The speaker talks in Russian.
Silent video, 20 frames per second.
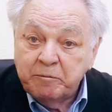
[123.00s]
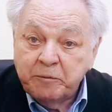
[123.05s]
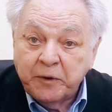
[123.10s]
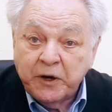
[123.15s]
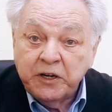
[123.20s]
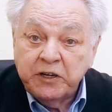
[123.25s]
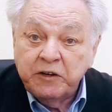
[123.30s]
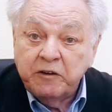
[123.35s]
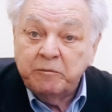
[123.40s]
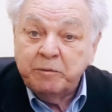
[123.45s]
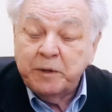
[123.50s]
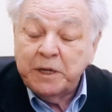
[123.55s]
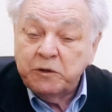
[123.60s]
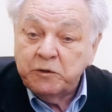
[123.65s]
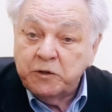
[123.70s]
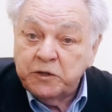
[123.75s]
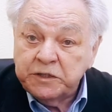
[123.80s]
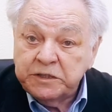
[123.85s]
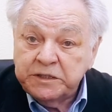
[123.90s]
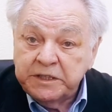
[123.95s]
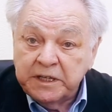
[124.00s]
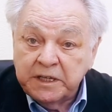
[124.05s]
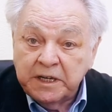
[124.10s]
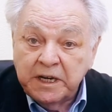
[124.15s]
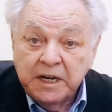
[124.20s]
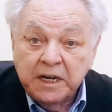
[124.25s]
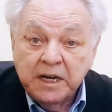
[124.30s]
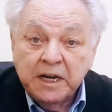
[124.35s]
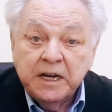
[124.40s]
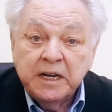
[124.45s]
противоположных –
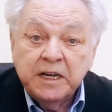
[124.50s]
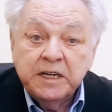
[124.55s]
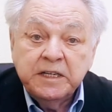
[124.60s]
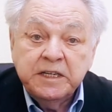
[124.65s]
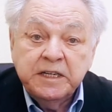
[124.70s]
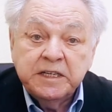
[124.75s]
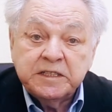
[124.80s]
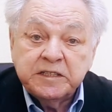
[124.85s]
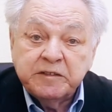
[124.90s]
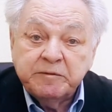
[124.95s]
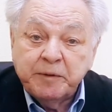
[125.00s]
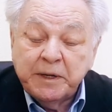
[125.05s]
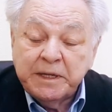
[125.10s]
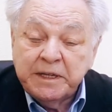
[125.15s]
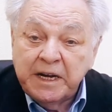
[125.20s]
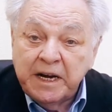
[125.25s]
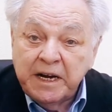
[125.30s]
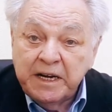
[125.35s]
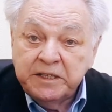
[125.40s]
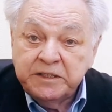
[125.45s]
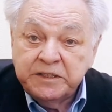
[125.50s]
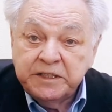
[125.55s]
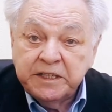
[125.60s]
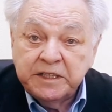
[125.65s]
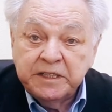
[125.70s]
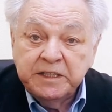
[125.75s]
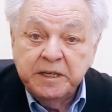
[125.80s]
не совпадающих,